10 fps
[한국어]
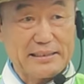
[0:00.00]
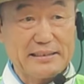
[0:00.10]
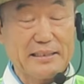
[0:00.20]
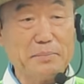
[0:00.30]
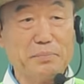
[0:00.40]
그
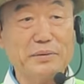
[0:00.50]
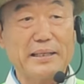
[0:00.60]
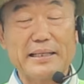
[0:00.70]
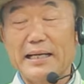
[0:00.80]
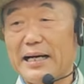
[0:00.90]

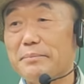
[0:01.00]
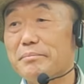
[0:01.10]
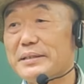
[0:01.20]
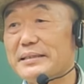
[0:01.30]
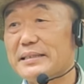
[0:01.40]
10분에
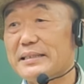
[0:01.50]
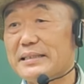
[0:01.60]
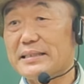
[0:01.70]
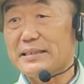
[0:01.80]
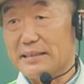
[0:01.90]
한
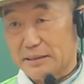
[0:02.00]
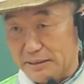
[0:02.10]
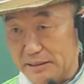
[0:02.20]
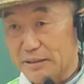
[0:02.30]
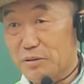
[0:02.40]

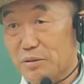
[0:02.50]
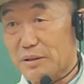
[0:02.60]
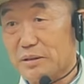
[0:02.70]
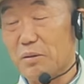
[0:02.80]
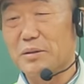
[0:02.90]
번씩
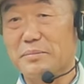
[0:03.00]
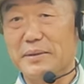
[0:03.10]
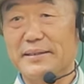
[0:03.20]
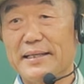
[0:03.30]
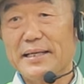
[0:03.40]
천주를
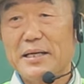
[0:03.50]
돌리면